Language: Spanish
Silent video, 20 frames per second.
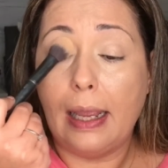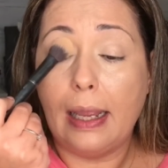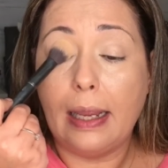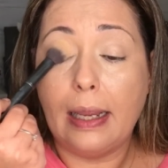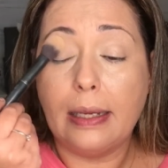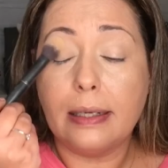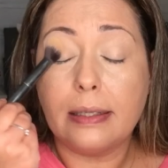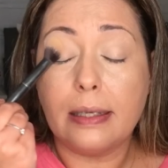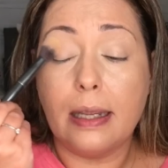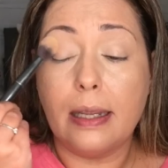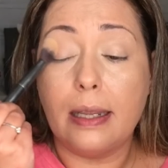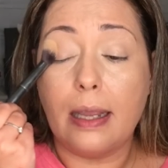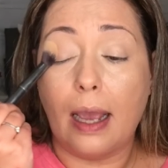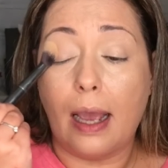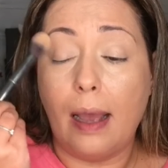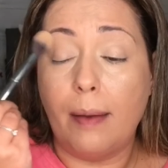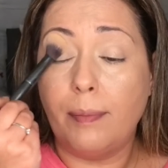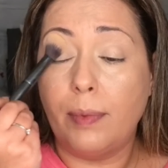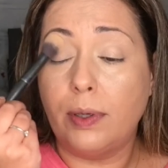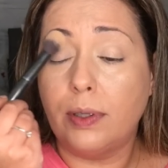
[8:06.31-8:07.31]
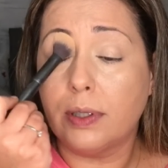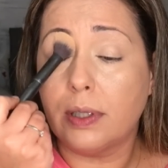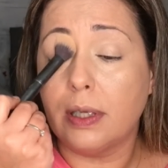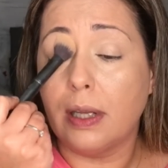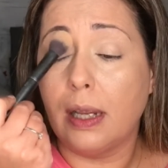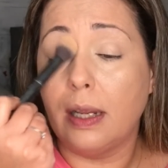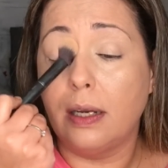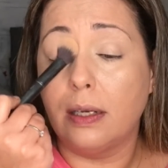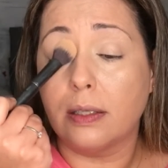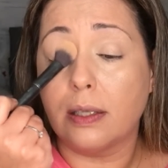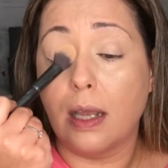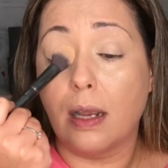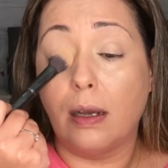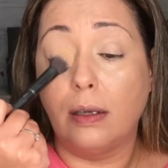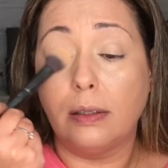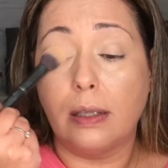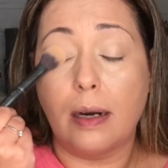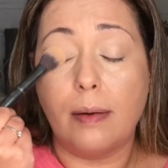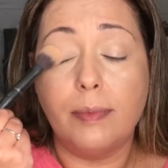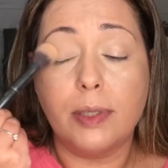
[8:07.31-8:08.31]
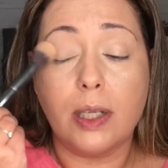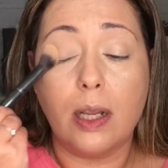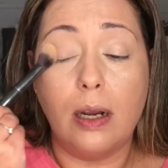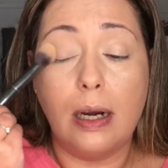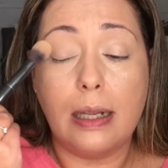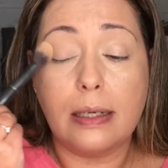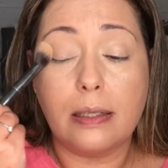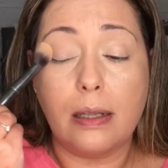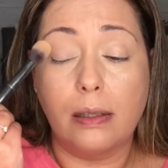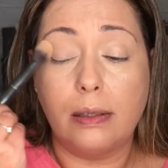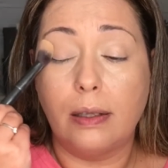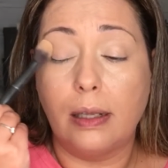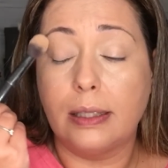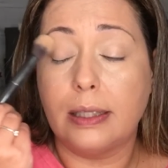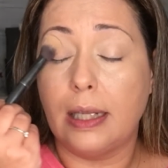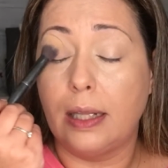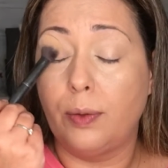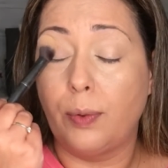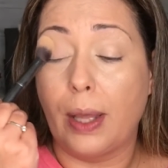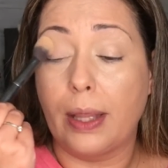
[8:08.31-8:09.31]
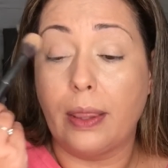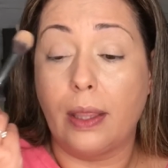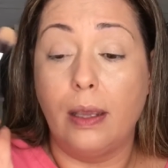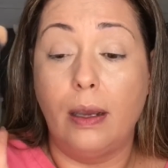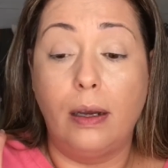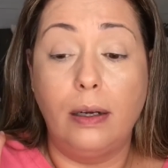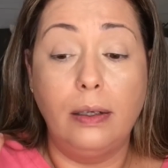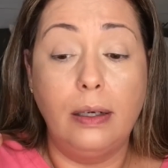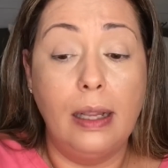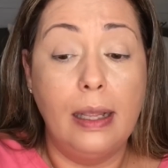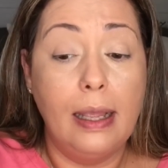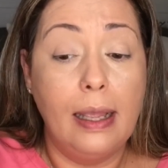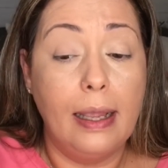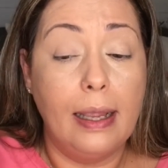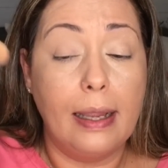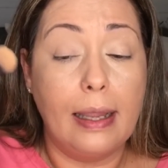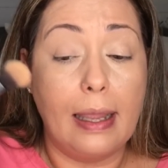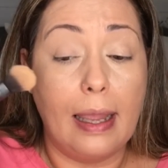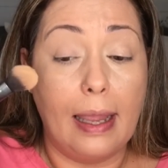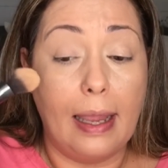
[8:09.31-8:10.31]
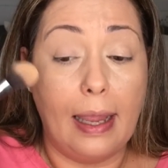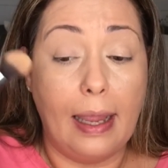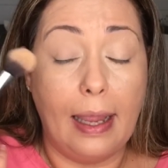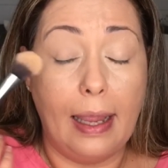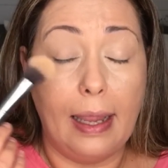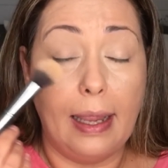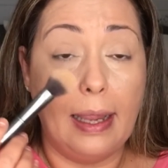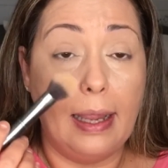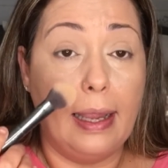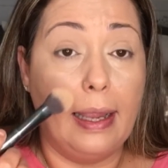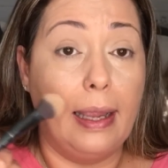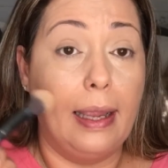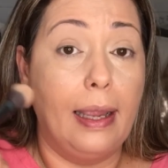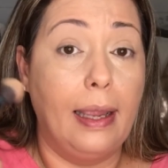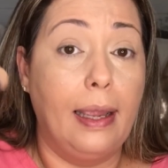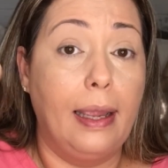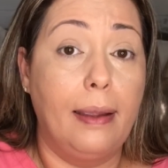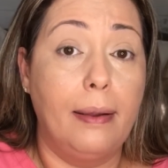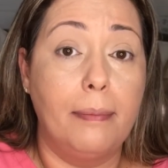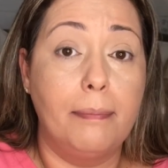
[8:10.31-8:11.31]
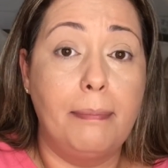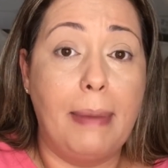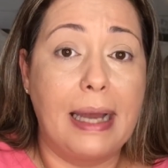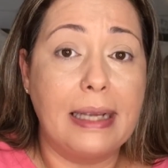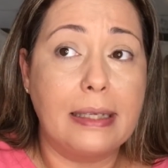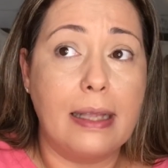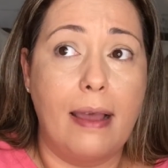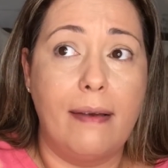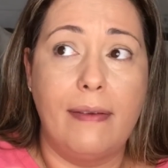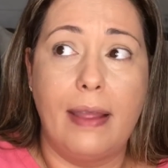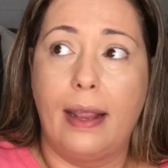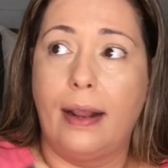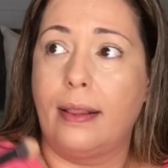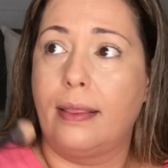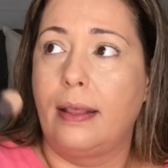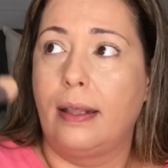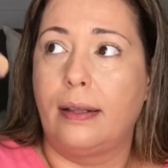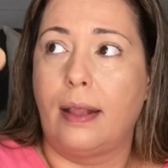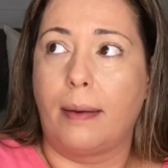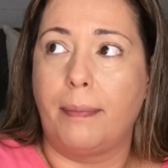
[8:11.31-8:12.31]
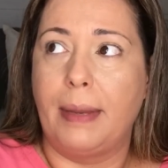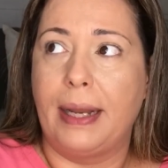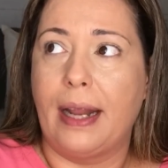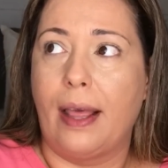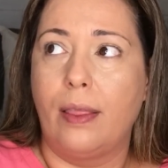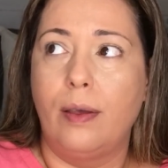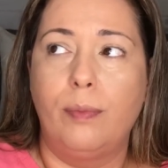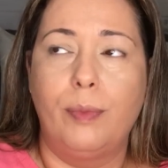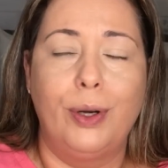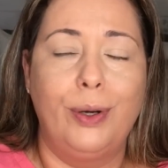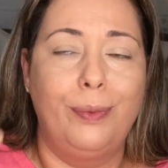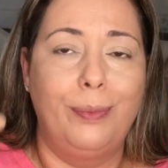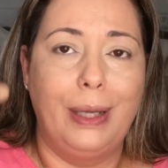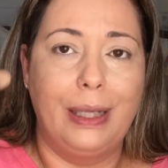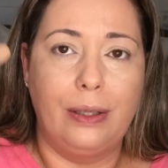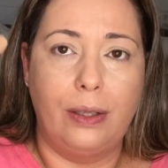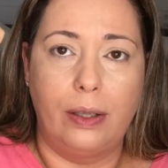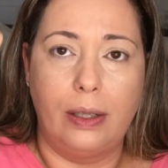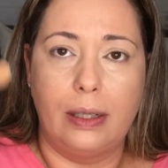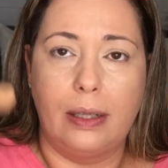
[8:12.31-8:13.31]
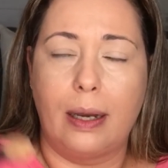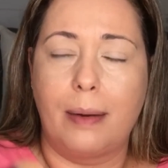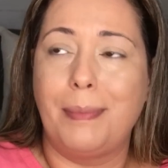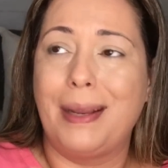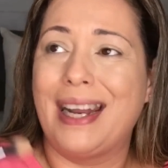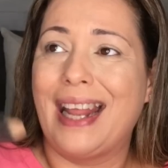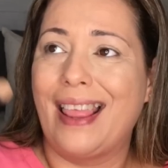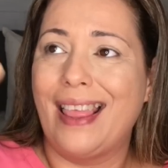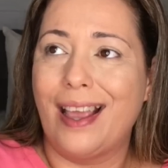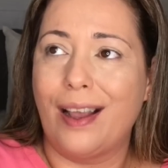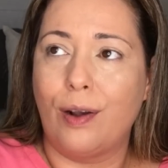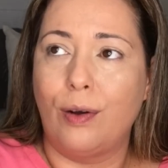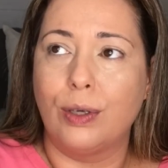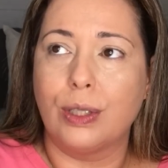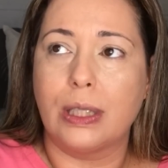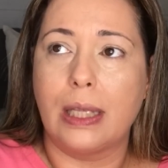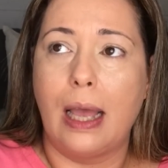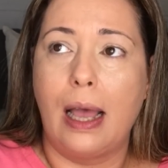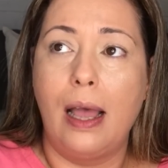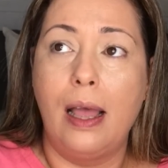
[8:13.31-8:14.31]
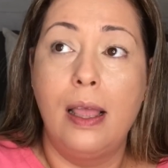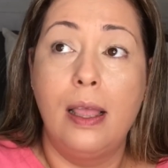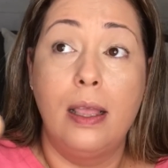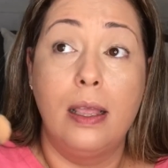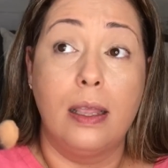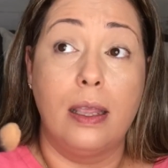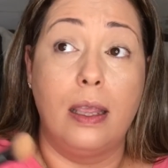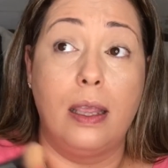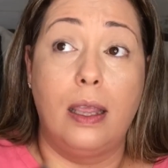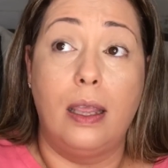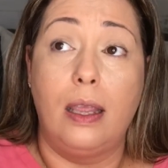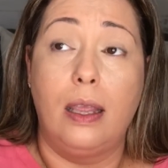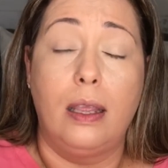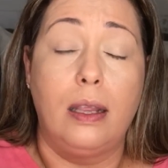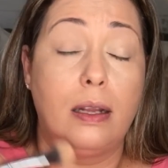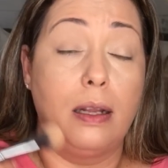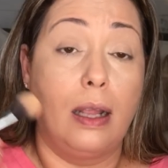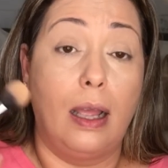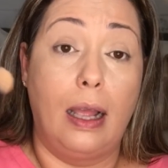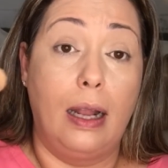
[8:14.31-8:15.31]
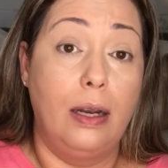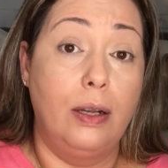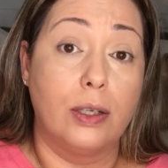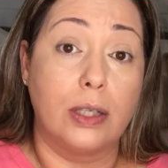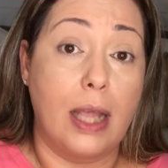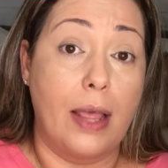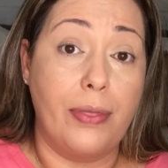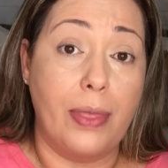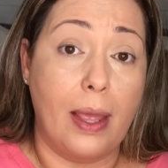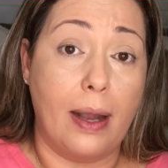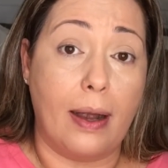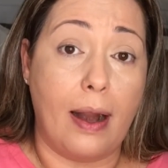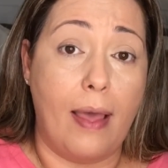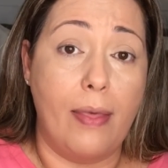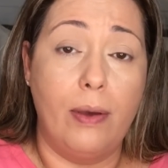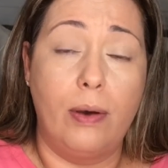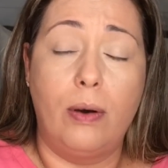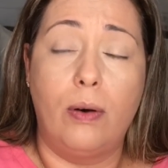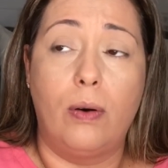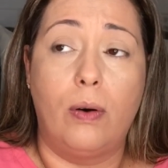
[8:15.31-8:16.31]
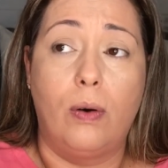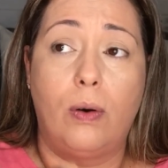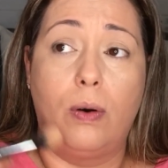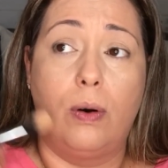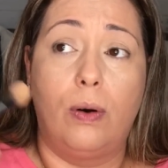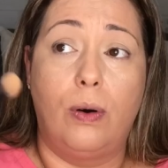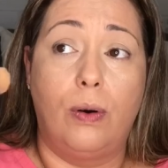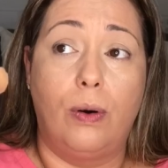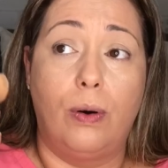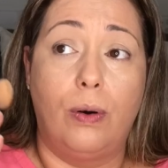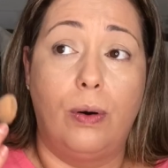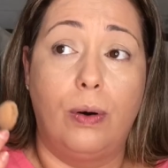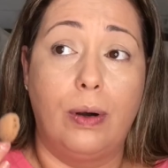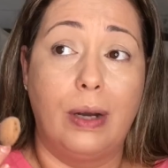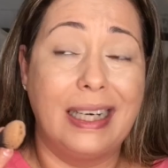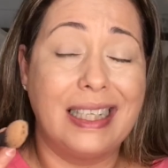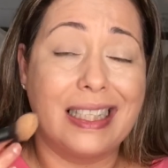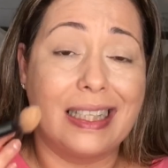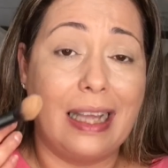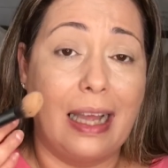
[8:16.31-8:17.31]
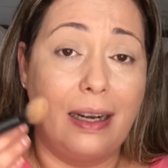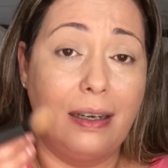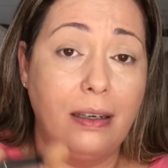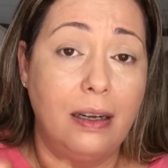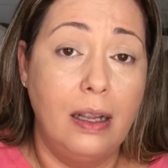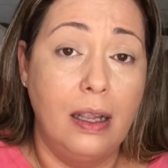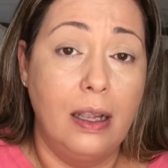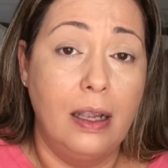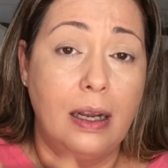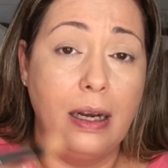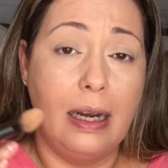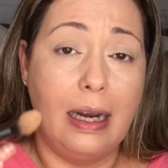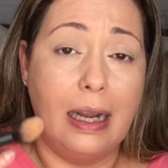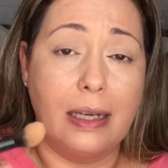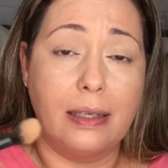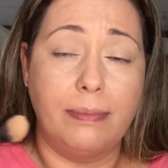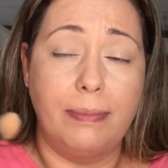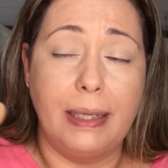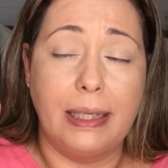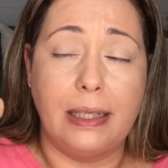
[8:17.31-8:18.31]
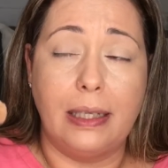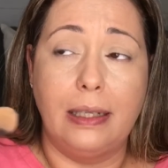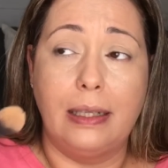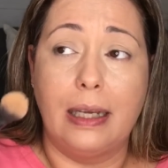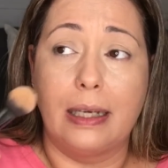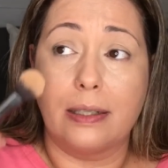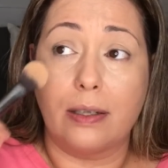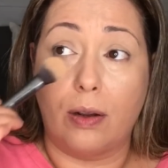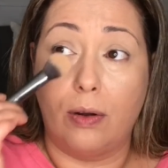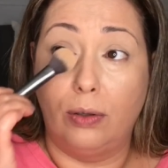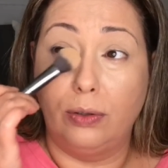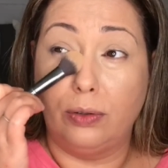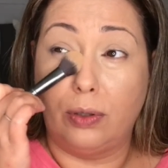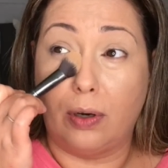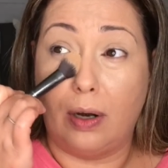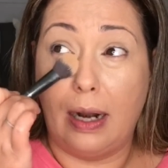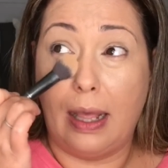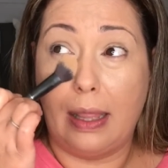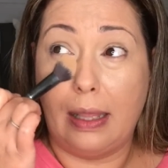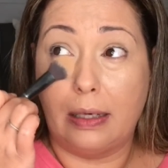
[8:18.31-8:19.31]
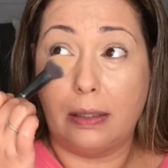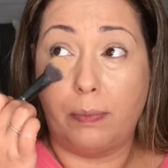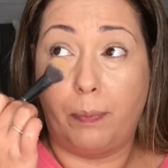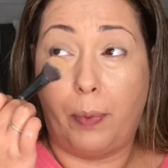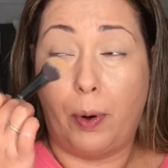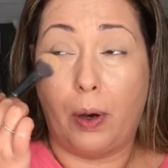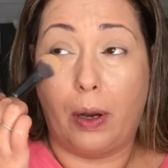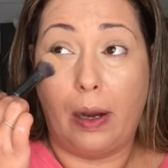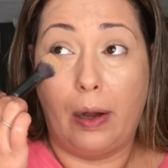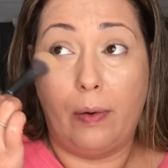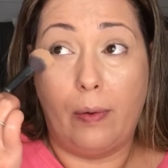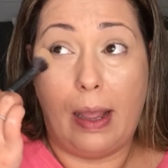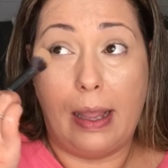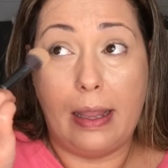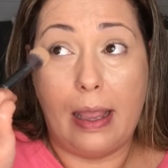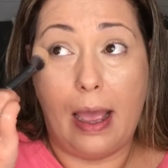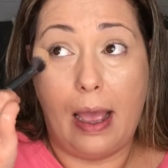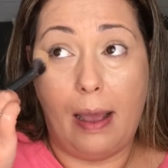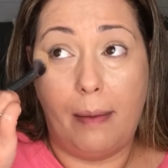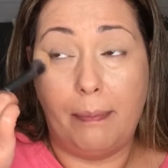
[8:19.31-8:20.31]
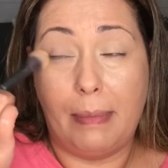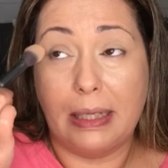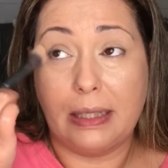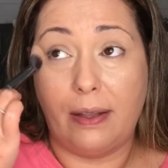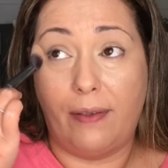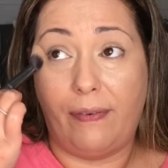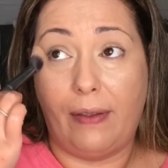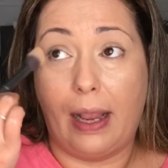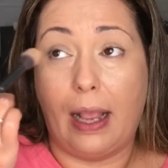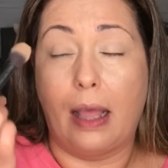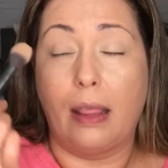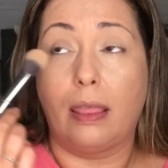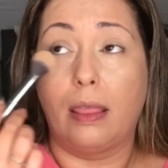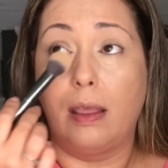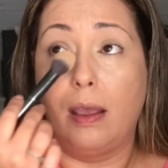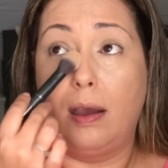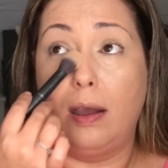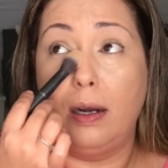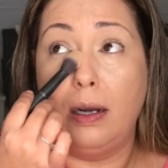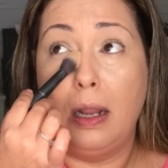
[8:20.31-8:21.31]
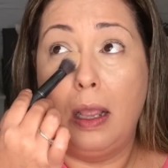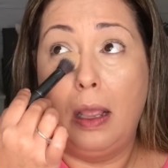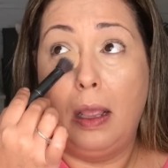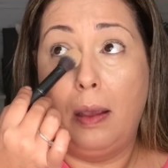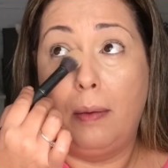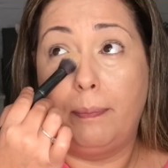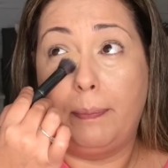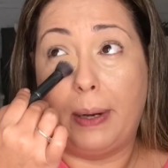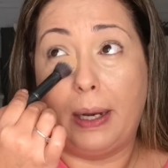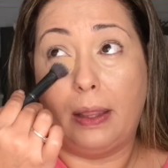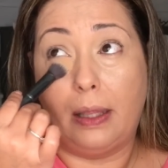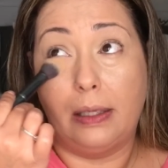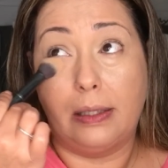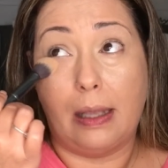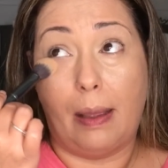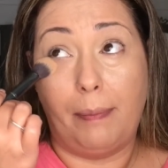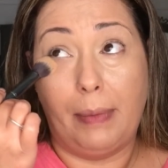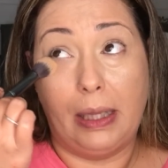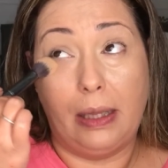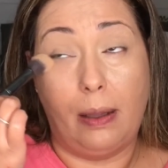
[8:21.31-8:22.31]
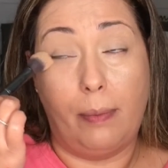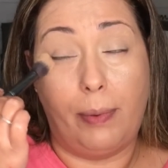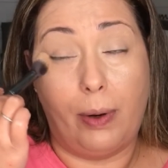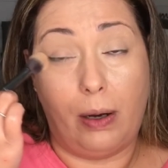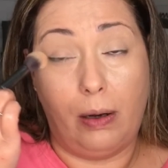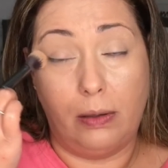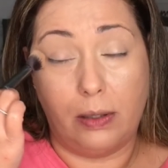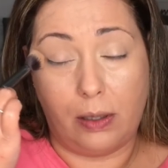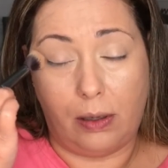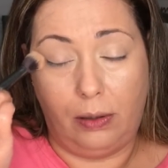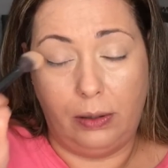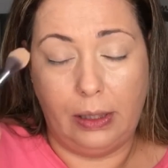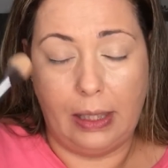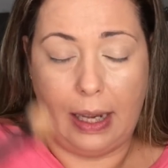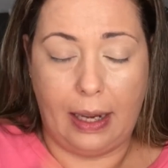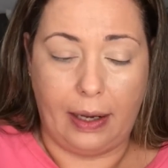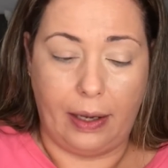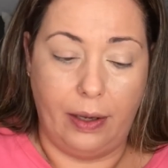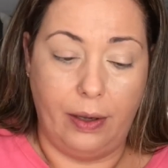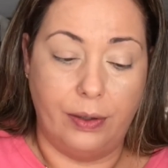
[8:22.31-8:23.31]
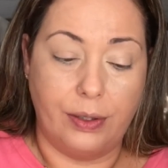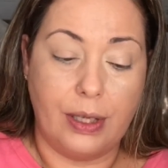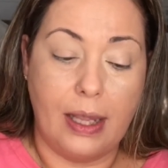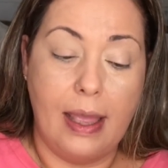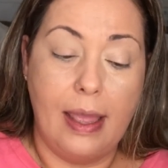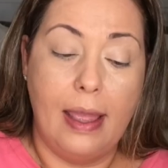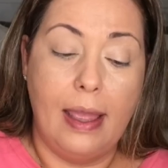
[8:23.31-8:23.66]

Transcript: y si llegamos y nos encontramos con la situación que eh, vas a ver determinado monumento, determinada cosa y los han cerrado o están las visitas controladas porque no haya masificación precisamente por los contagios.